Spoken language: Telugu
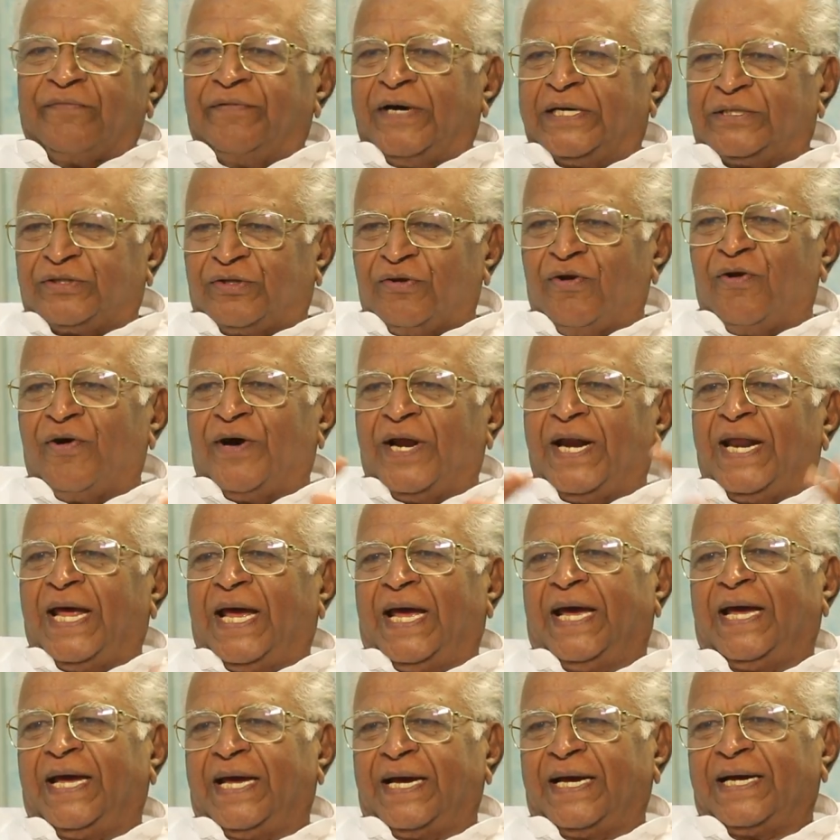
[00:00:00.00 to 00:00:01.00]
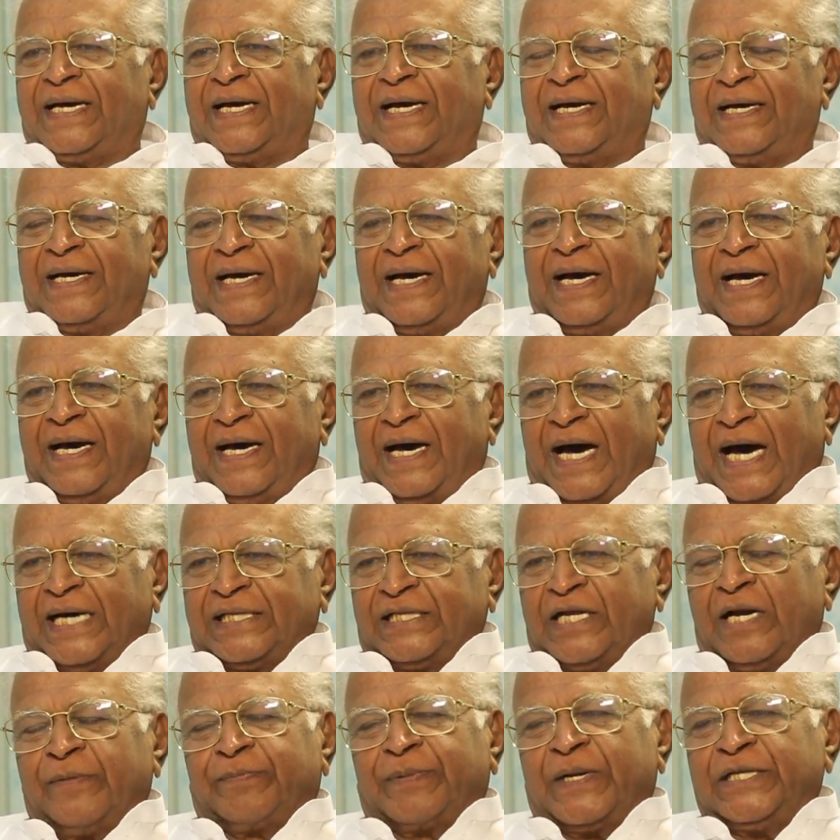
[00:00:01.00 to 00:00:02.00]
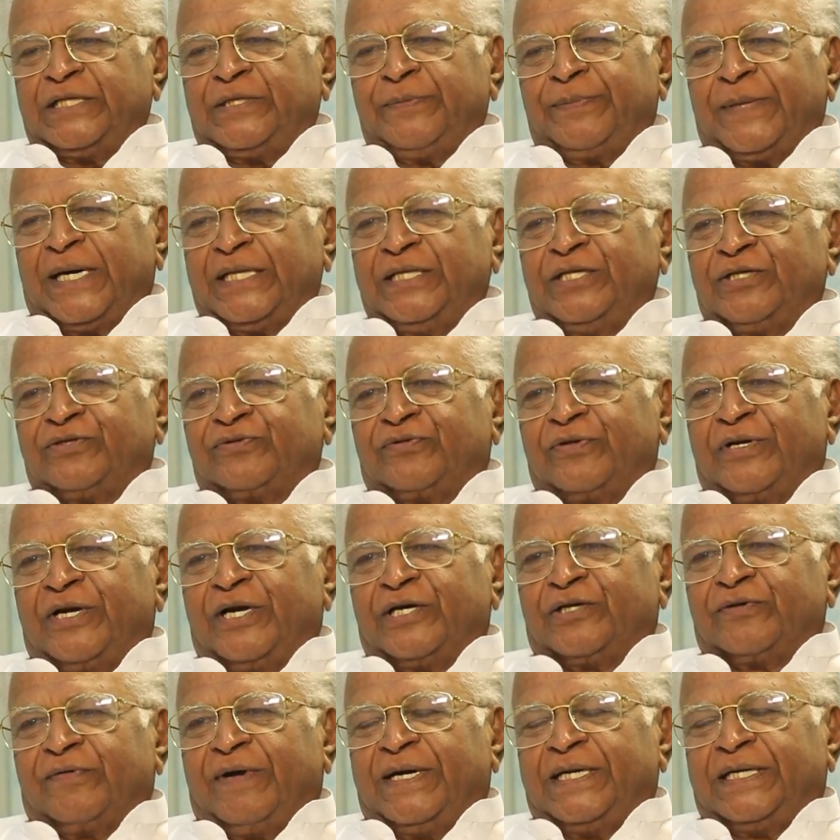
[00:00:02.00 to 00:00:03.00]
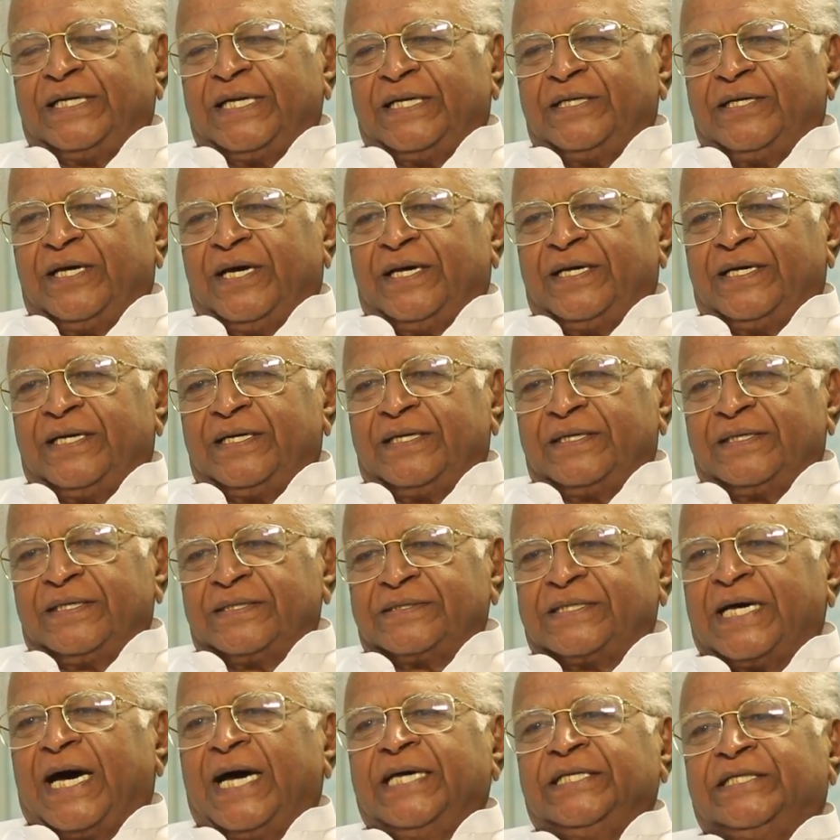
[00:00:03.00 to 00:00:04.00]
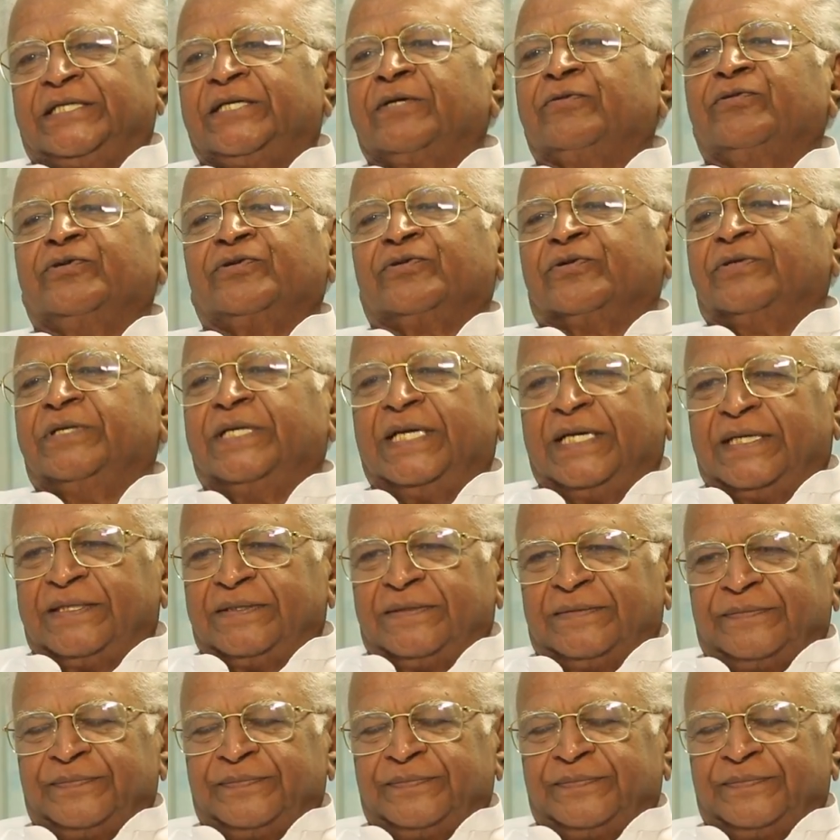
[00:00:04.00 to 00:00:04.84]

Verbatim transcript: ఆ వ్యక్తిలోనే అతను ప్రతిపాదిస్తున్నటువంటి సాహిత్యం ఉంటుంది